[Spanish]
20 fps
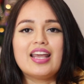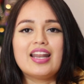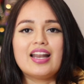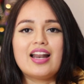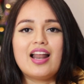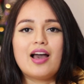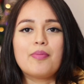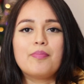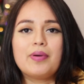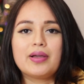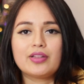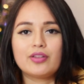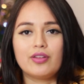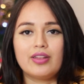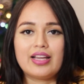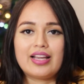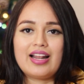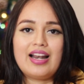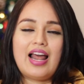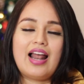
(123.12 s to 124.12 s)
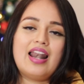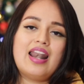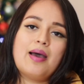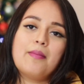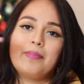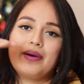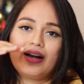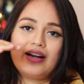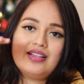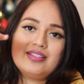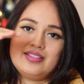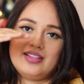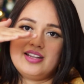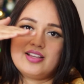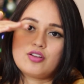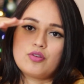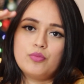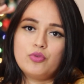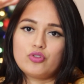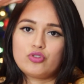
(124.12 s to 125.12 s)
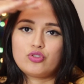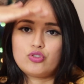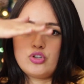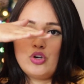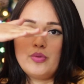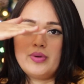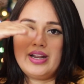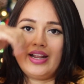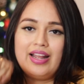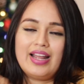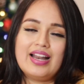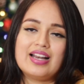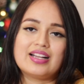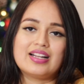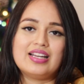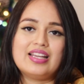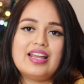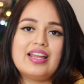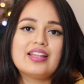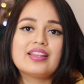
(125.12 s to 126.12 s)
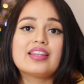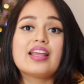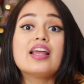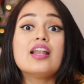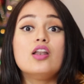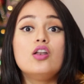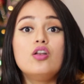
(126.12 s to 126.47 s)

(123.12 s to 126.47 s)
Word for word: el aspecto de que las lámparas las tiene como sobre el cliente,